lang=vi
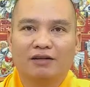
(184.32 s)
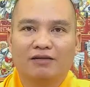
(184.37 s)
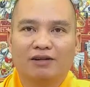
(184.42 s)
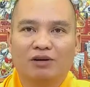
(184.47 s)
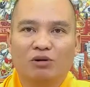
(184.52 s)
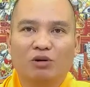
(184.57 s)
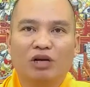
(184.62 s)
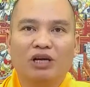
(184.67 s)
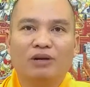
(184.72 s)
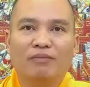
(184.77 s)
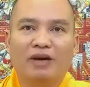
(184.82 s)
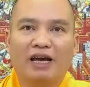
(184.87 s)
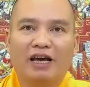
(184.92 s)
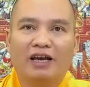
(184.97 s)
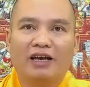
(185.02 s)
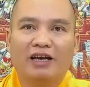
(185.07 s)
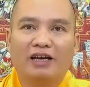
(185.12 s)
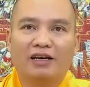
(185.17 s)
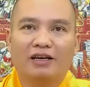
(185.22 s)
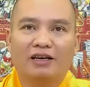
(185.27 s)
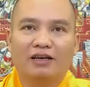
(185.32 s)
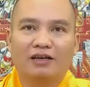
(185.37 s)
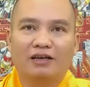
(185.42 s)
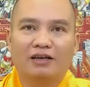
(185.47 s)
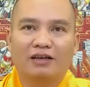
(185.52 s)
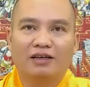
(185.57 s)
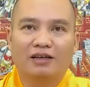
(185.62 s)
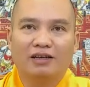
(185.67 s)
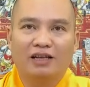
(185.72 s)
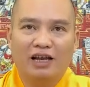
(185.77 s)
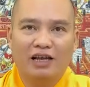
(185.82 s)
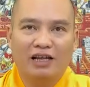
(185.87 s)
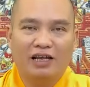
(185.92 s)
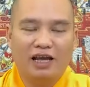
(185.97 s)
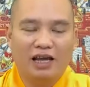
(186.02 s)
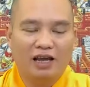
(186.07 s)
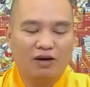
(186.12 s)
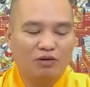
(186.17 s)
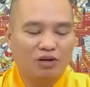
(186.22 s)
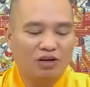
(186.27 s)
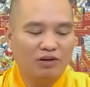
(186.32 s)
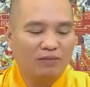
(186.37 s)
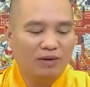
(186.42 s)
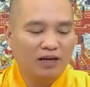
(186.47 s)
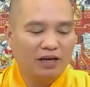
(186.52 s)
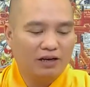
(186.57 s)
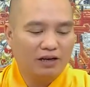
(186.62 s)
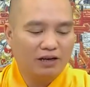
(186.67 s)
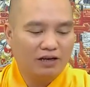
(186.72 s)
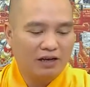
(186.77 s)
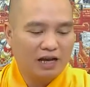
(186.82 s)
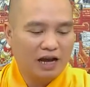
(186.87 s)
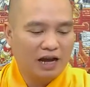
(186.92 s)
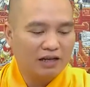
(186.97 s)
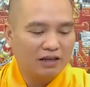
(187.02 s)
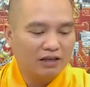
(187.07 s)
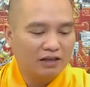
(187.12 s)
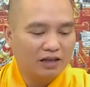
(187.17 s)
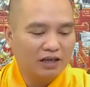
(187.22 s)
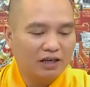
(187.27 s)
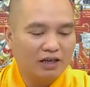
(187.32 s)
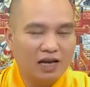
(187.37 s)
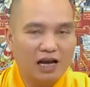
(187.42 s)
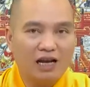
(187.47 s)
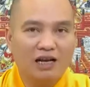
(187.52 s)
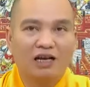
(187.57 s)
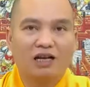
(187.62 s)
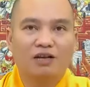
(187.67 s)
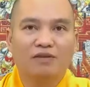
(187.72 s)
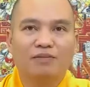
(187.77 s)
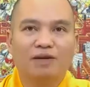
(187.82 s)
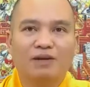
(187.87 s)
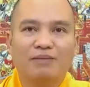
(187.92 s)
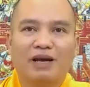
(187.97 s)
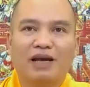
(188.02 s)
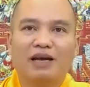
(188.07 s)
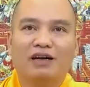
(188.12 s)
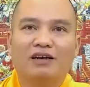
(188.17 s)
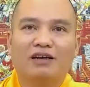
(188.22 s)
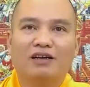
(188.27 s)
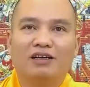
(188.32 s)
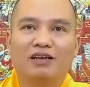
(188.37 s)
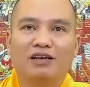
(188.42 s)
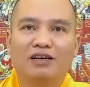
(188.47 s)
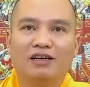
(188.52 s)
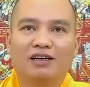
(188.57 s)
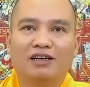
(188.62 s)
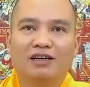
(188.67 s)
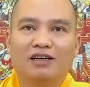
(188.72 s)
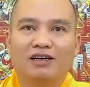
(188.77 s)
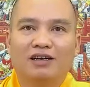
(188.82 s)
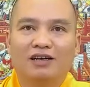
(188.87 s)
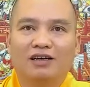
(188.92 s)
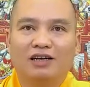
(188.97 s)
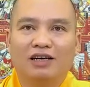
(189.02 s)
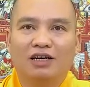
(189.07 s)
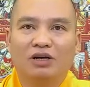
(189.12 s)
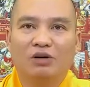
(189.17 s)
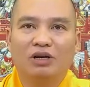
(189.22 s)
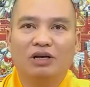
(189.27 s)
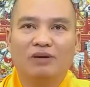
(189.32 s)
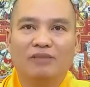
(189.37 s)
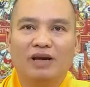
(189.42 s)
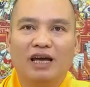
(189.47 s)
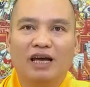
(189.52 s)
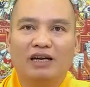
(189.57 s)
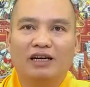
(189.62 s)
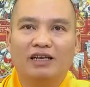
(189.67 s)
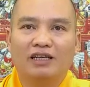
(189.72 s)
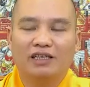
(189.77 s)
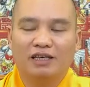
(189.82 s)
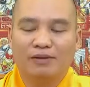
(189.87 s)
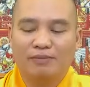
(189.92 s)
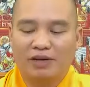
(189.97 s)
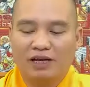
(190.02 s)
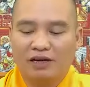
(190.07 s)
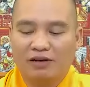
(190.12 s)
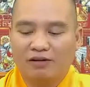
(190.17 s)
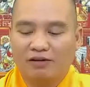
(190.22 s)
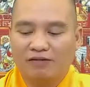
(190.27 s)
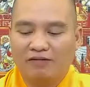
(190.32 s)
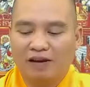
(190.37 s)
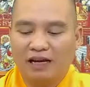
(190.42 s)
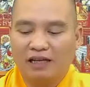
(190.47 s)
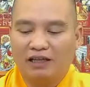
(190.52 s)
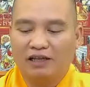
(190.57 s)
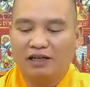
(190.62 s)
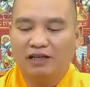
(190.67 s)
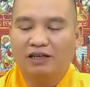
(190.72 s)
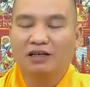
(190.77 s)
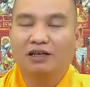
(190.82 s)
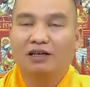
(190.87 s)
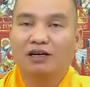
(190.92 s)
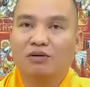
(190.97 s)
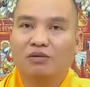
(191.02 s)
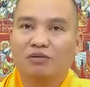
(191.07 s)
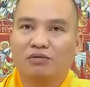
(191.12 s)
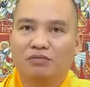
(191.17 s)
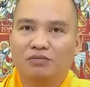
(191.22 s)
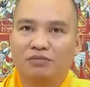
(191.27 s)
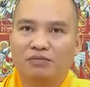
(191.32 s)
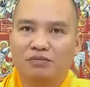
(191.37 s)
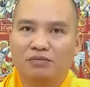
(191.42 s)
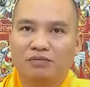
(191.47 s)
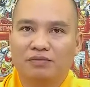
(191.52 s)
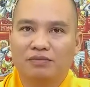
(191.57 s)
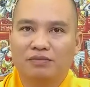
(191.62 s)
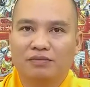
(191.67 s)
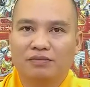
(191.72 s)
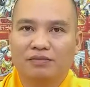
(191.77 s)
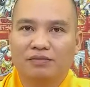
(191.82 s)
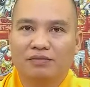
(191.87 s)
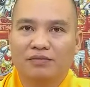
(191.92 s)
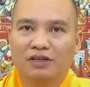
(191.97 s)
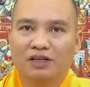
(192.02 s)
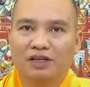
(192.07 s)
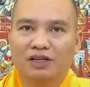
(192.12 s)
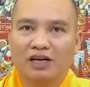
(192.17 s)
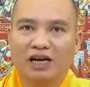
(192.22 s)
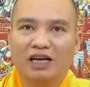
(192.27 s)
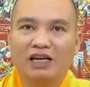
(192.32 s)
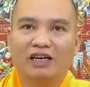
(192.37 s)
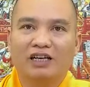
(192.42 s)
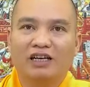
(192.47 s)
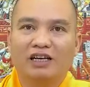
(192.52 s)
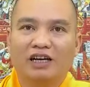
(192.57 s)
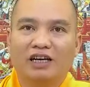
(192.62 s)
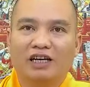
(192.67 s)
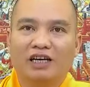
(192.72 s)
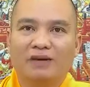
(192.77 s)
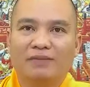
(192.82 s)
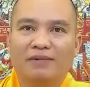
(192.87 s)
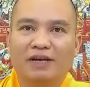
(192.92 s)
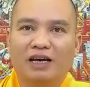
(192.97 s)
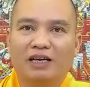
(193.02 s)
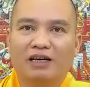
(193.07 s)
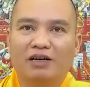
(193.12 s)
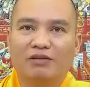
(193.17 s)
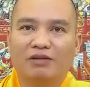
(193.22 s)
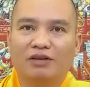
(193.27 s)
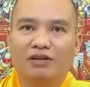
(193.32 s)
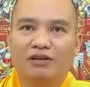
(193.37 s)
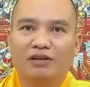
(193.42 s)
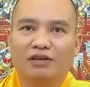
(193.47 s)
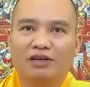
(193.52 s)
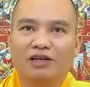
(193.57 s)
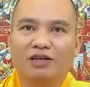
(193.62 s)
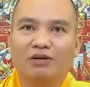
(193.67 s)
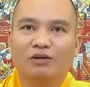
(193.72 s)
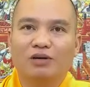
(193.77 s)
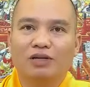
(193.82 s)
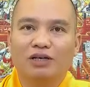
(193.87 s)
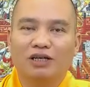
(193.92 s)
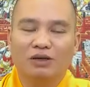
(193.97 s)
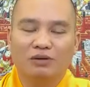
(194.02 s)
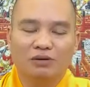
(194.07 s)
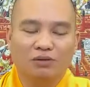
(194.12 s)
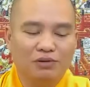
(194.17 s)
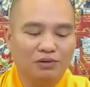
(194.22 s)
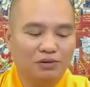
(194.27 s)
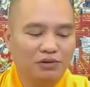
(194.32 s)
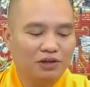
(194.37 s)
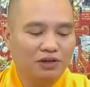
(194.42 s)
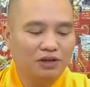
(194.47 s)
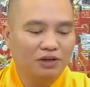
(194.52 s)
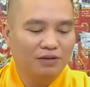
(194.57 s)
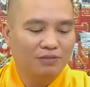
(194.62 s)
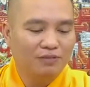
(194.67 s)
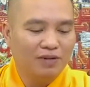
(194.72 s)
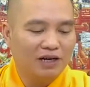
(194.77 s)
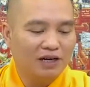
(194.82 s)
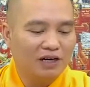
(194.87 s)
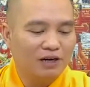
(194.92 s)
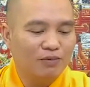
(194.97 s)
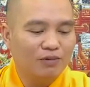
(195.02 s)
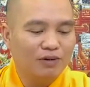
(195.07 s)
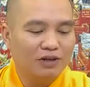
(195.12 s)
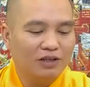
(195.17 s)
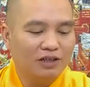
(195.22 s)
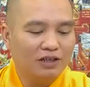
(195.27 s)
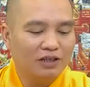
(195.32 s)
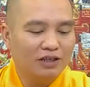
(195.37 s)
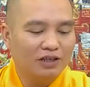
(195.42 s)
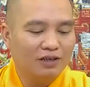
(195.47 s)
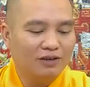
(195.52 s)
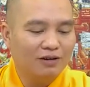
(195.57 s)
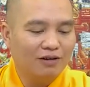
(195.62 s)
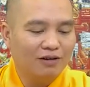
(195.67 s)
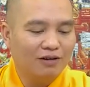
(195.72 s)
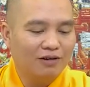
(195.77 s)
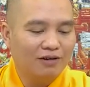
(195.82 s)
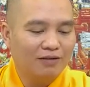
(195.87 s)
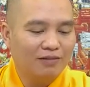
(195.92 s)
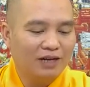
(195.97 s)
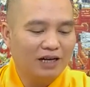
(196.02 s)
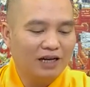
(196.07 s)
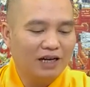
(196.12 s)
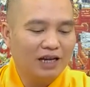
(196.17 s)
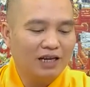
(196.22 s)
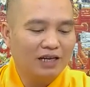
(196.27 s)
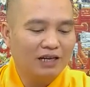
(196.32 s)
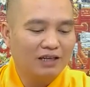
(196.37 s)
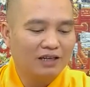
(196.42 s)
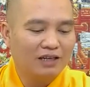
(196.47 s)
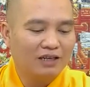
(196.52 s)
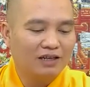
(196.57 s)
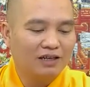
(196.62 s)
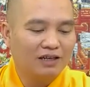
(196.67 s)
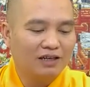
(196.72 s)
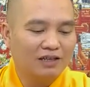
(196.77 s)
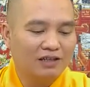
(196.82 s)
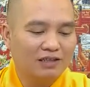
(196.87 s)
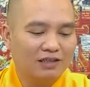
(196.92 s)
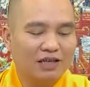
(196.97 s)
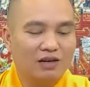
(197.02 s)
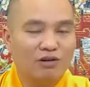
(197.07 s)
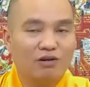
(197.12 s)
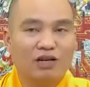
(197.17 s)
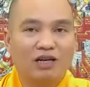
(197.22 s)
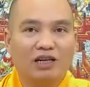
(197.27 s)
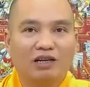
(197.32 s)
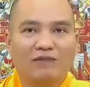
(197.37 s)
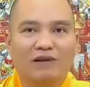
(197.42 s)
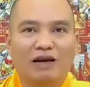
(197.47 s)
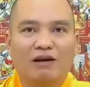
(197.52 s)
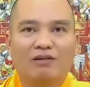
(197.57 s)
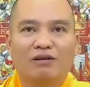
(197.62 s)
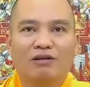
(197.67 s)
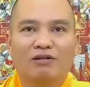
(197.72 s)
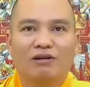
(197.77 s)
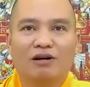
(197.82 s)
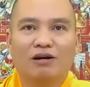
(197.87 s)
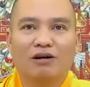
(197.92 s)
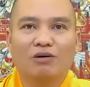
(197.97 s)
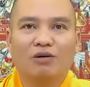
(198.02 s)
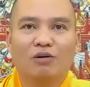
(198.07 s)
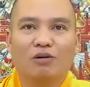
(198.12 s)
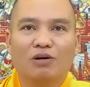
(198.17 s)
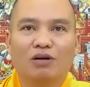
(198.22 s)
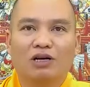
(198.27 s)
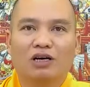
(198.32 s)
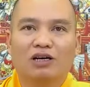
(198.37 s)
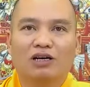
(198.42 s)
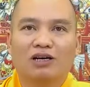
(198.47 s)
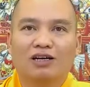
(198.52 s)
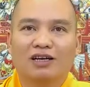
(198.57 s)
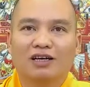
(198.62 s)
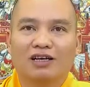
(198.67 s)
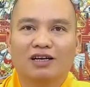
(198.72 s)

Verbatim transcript: và khuyên mẹ nhẹ nhàng khuyên mẹ càng như thế càng gần bên mẹ hơn để khuyên mẹ để xem mẹ có phản tỉnh được không ở ngay đời này kiếp này không thì còn cơ hội cứu bằng không thì chỉ có bằng cách là sau này đi vào trong đó khổ cực